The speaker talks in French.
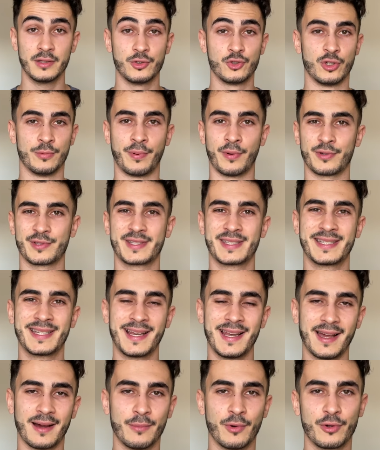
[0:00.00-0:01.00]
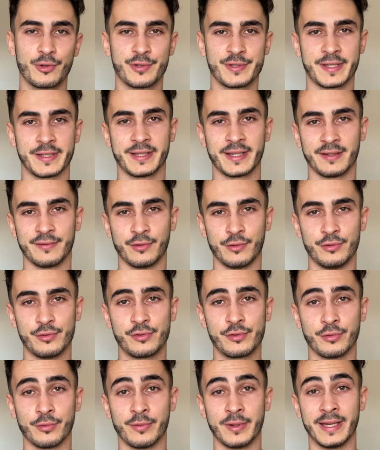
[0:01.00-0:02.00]
Je pense clairement que cette
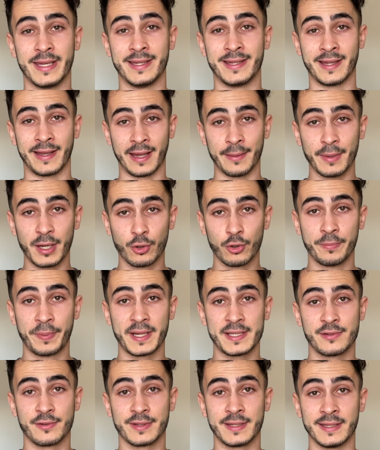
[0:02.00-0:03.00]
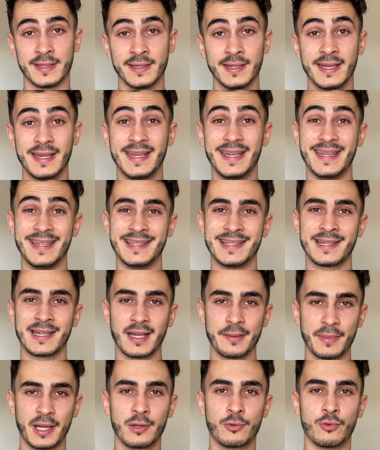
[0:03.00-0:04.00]
révolution est très mal représentée et très
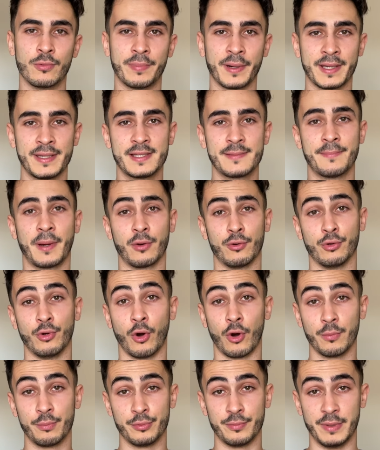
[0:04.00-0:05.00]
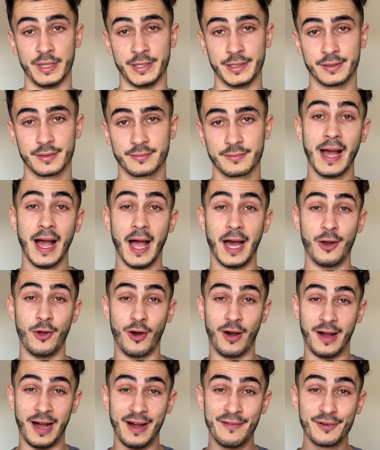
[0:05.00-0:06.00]
mal comprise par le grand public.
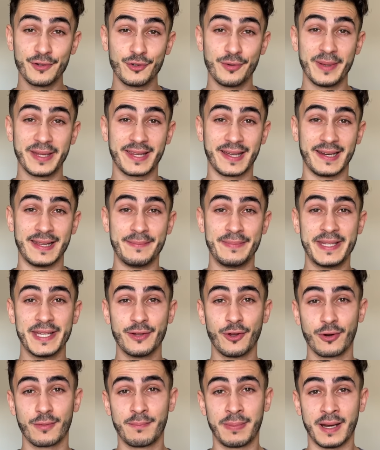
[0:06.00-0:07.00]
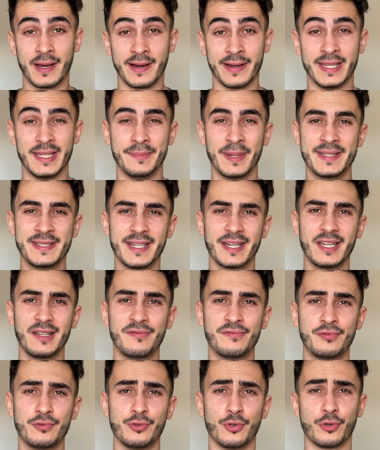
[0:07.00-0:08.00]
Alors, avant de mettre les pieds dans le plat et de m'attirer les
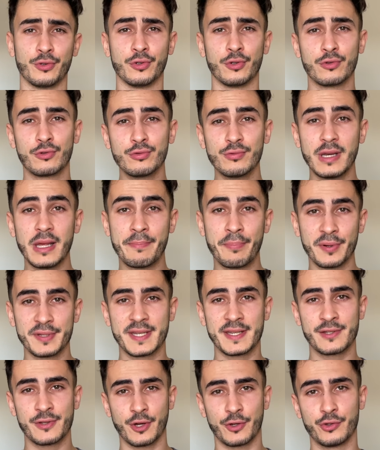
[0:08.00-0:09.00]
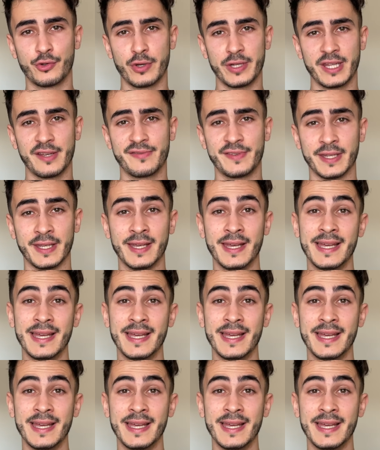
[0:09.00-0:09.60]
foudres de tous les possesseurs de NFT